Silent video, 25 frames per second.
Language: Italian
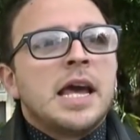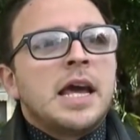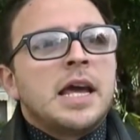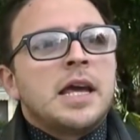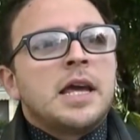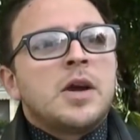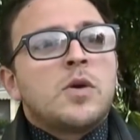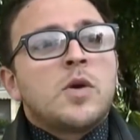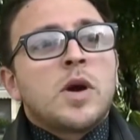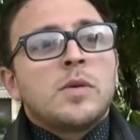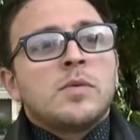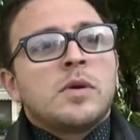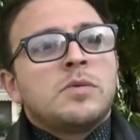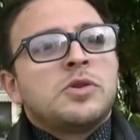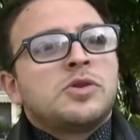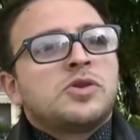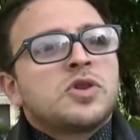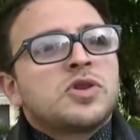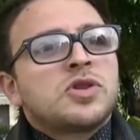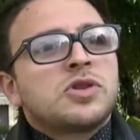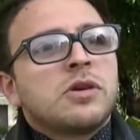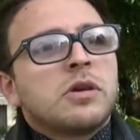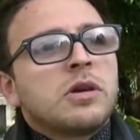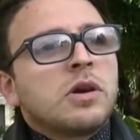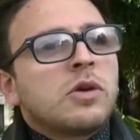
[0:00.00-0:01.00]
In quel momento
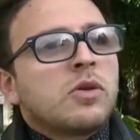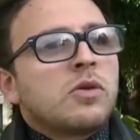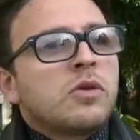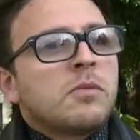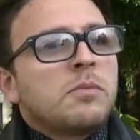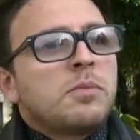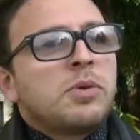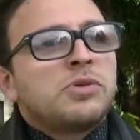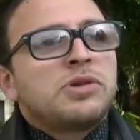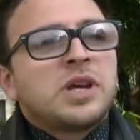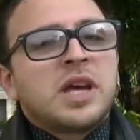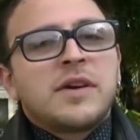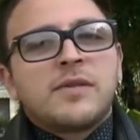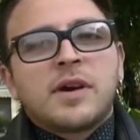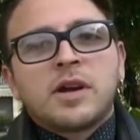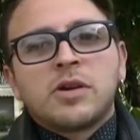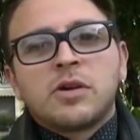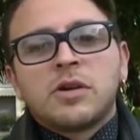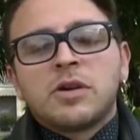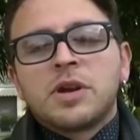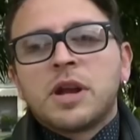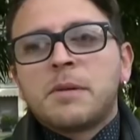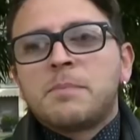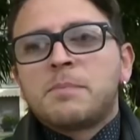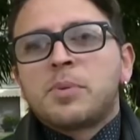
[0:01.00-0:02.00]
storico non poteva
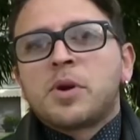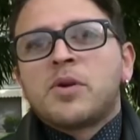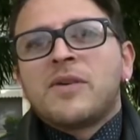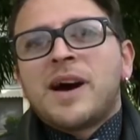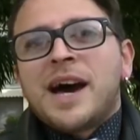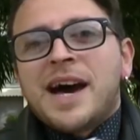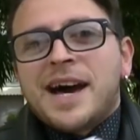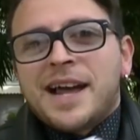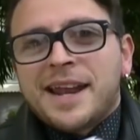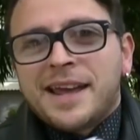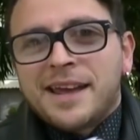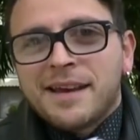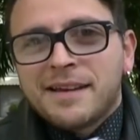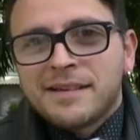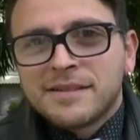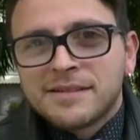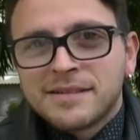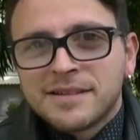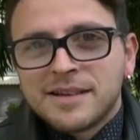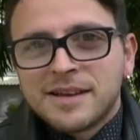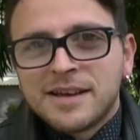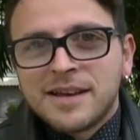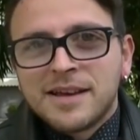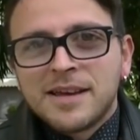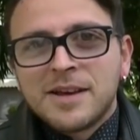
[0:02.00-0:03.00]
non approvare
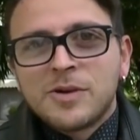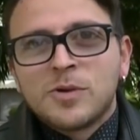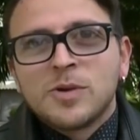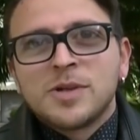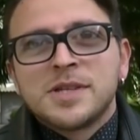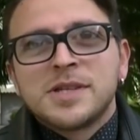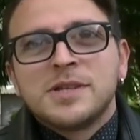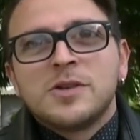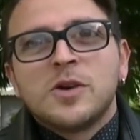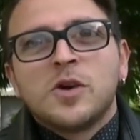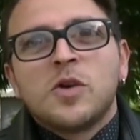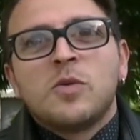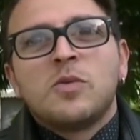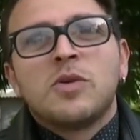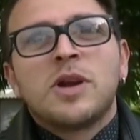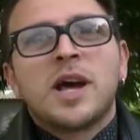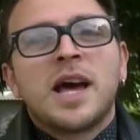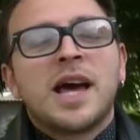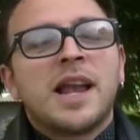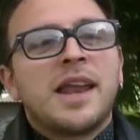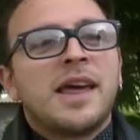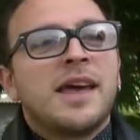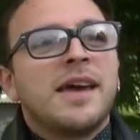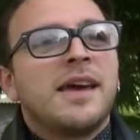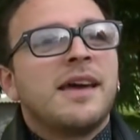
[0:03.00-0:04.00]
eh, in Consiglio
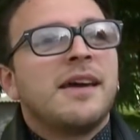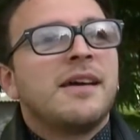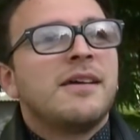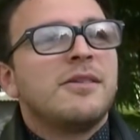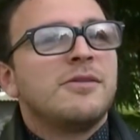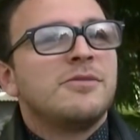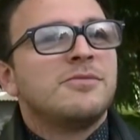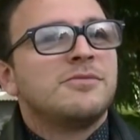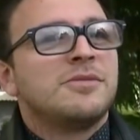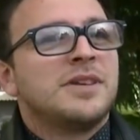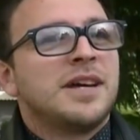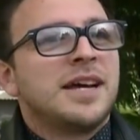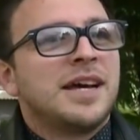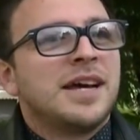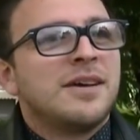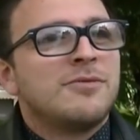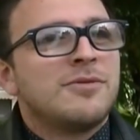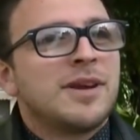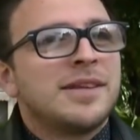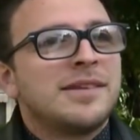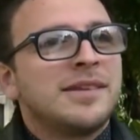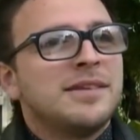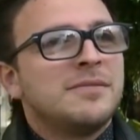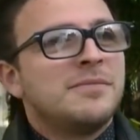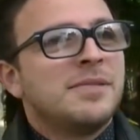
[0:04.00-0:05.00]
Comunale una,
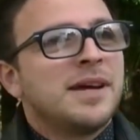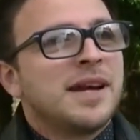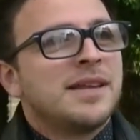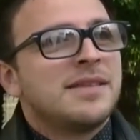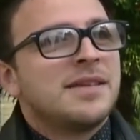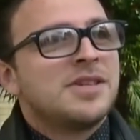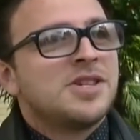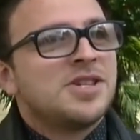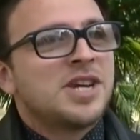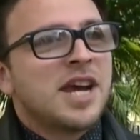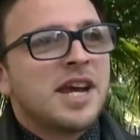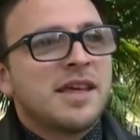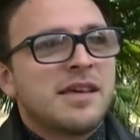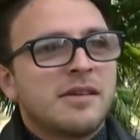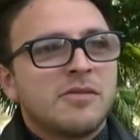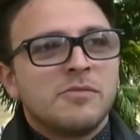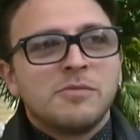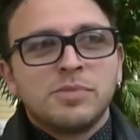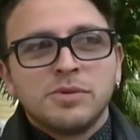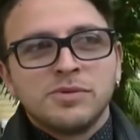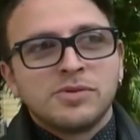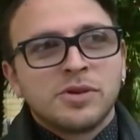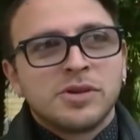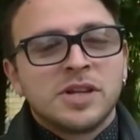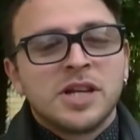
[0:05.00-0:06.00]
una delibera del genere, un
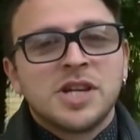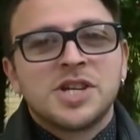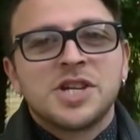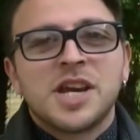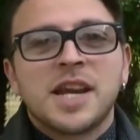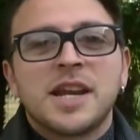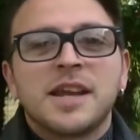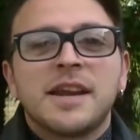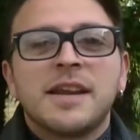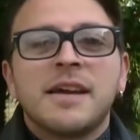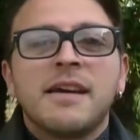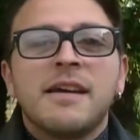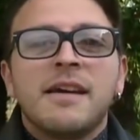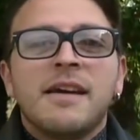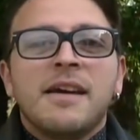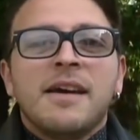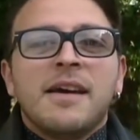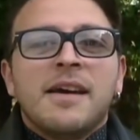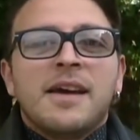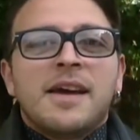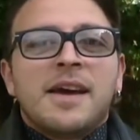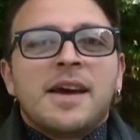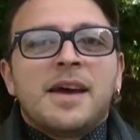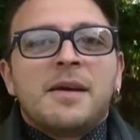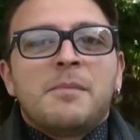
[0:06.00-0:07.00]
punto del genere
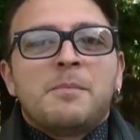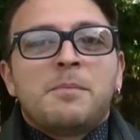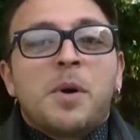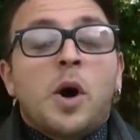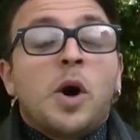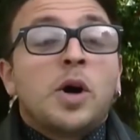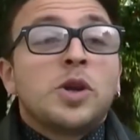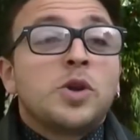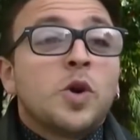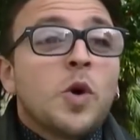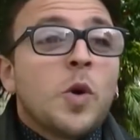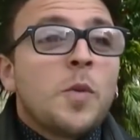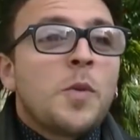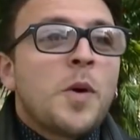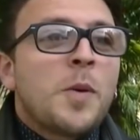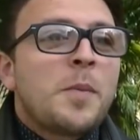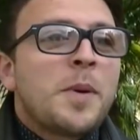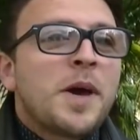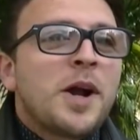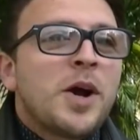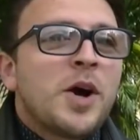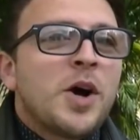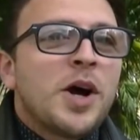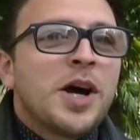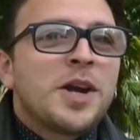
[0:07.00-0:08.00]
poi dopo
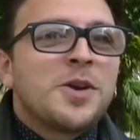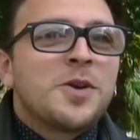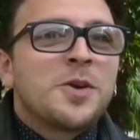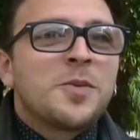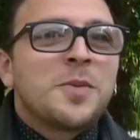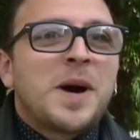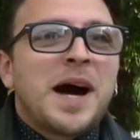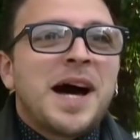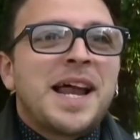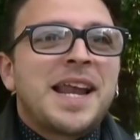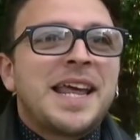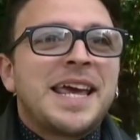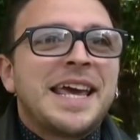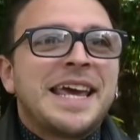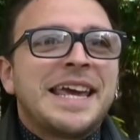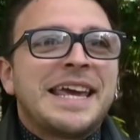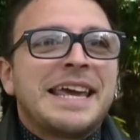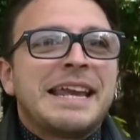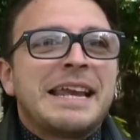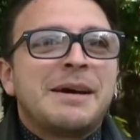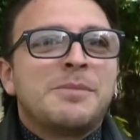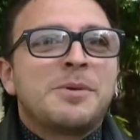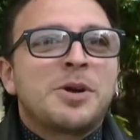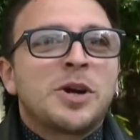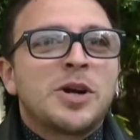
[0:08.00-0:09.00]
però è normale eh,
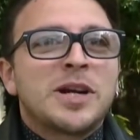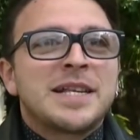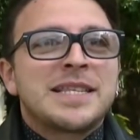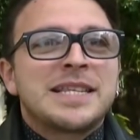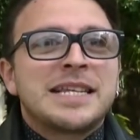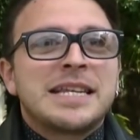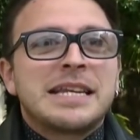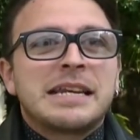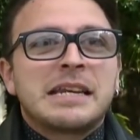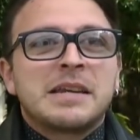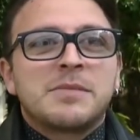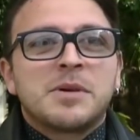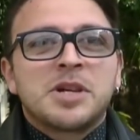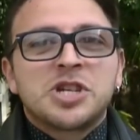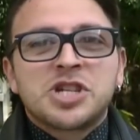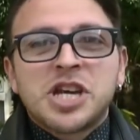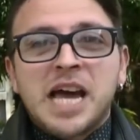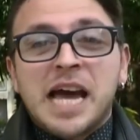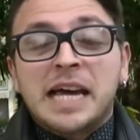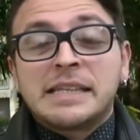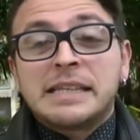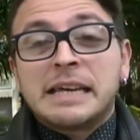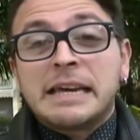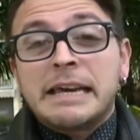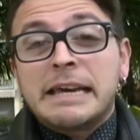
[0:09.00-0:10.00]
la parola se l'è
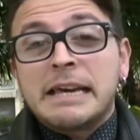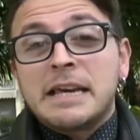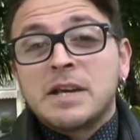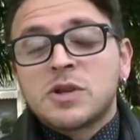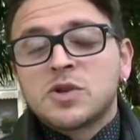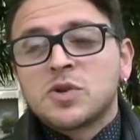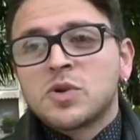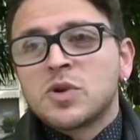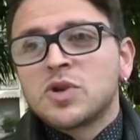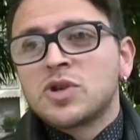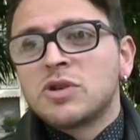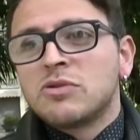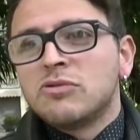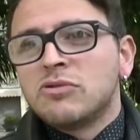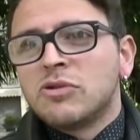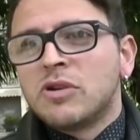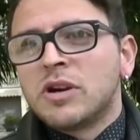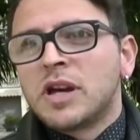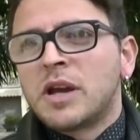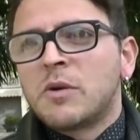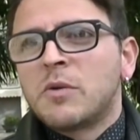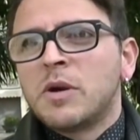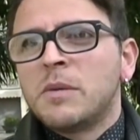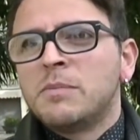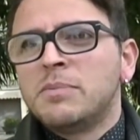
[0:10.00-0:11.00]
rimangiata e sono sicuro
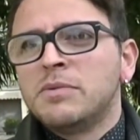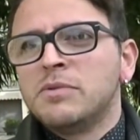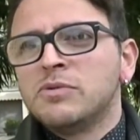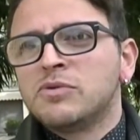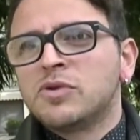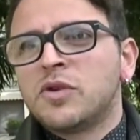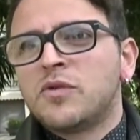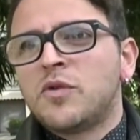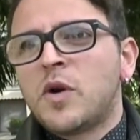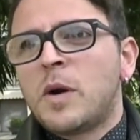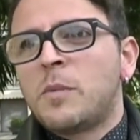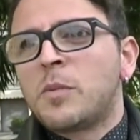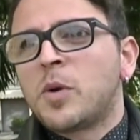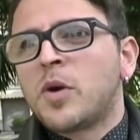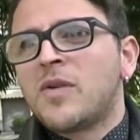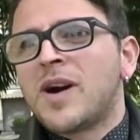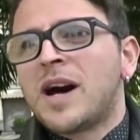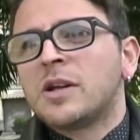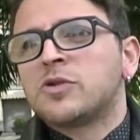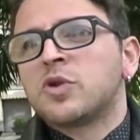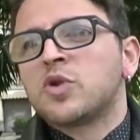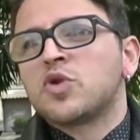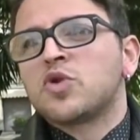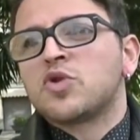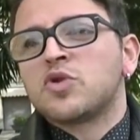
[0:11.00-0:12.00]
che quel punto fu
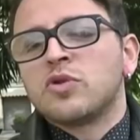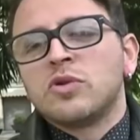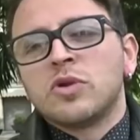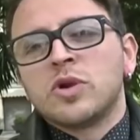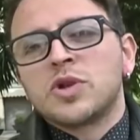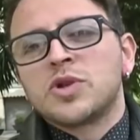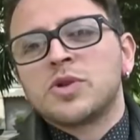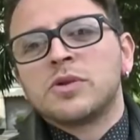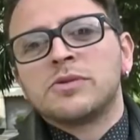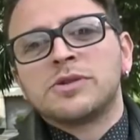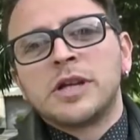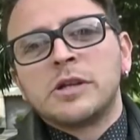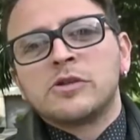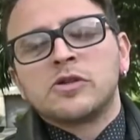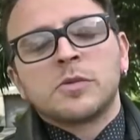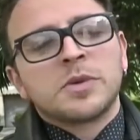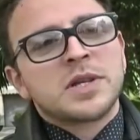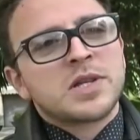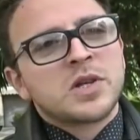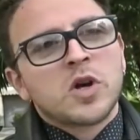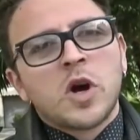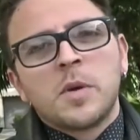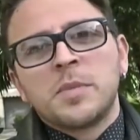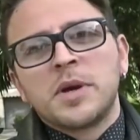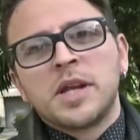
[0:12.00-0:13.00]
approvato solo e soltanto per
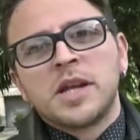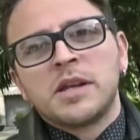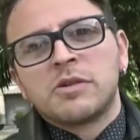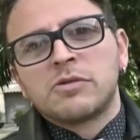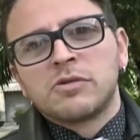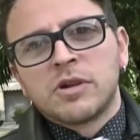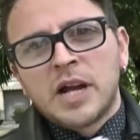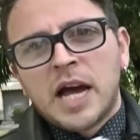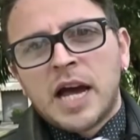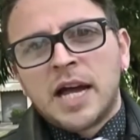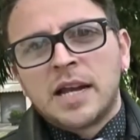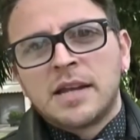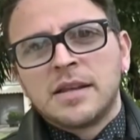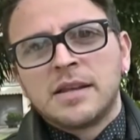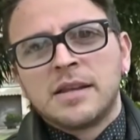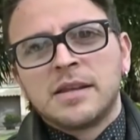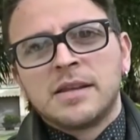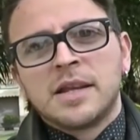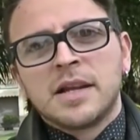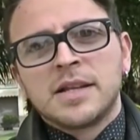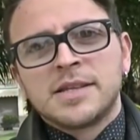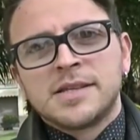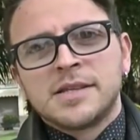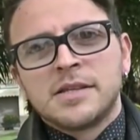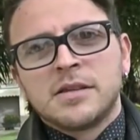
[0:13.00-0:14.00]
scopi elettorali
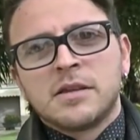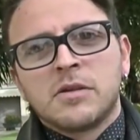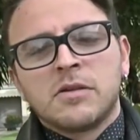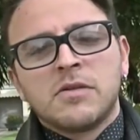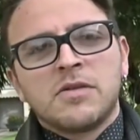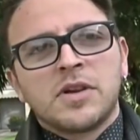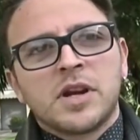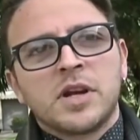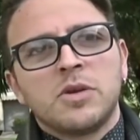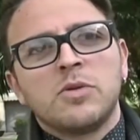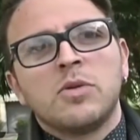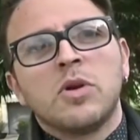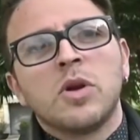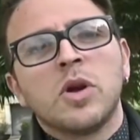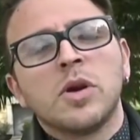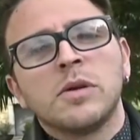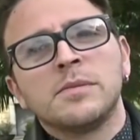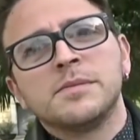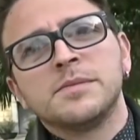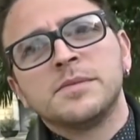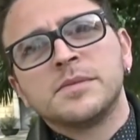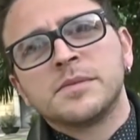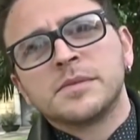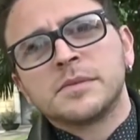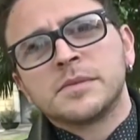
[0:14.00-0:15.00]
dal sindaco
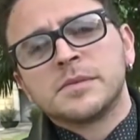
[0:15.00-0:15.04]
Ferraiolo.